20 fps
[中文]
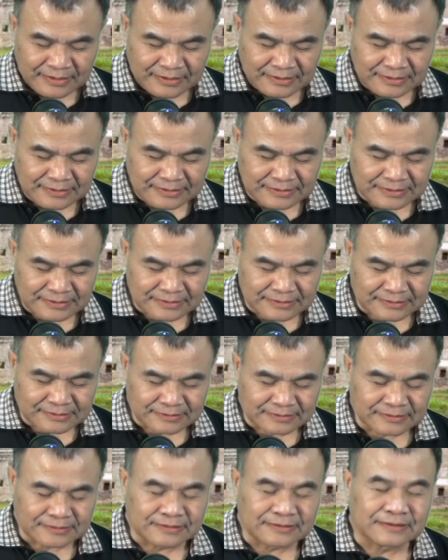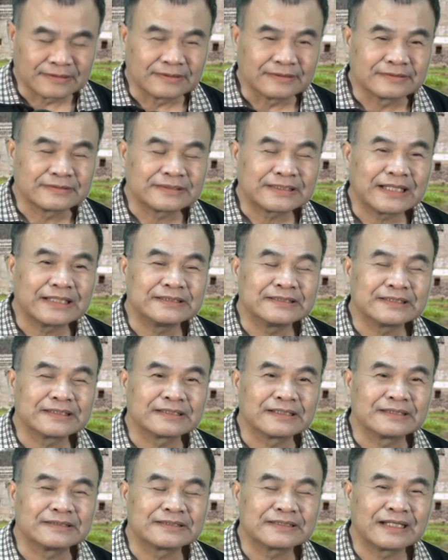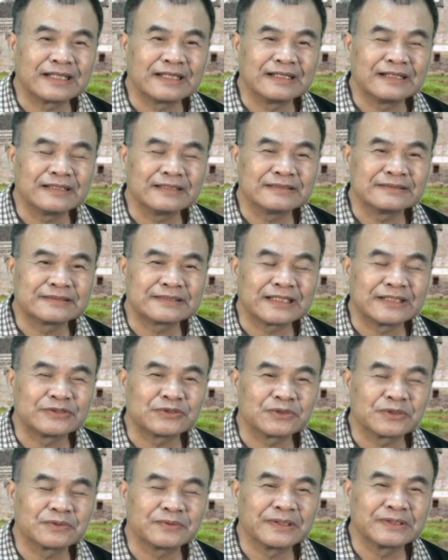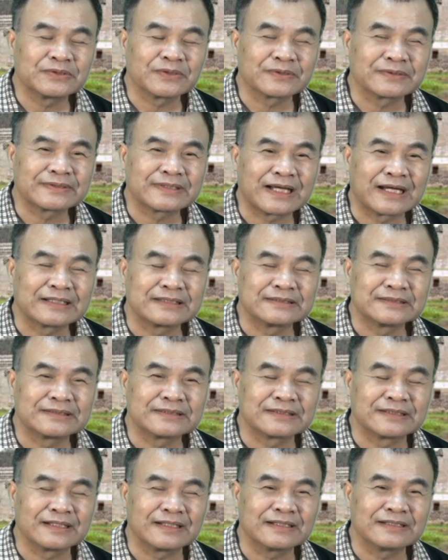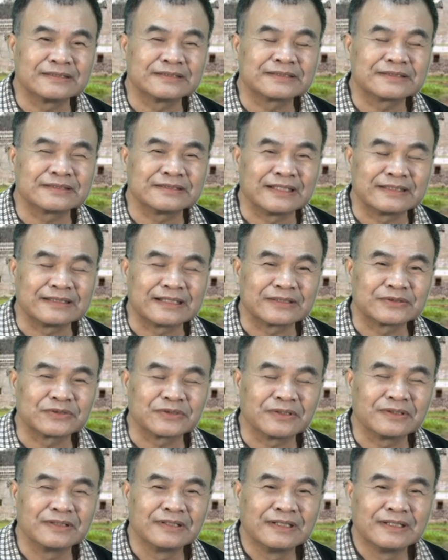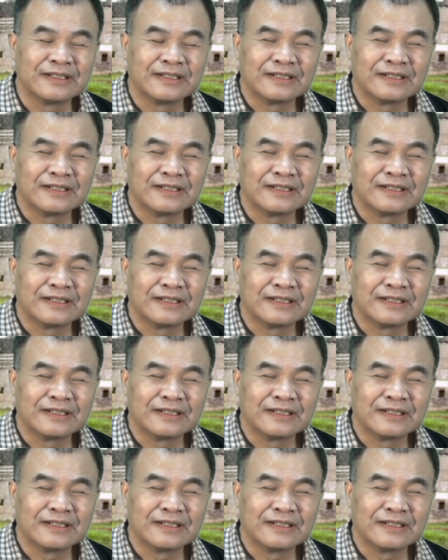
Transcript: 呃，蔡京呢，在在宋徽宗当政的二十四年当中，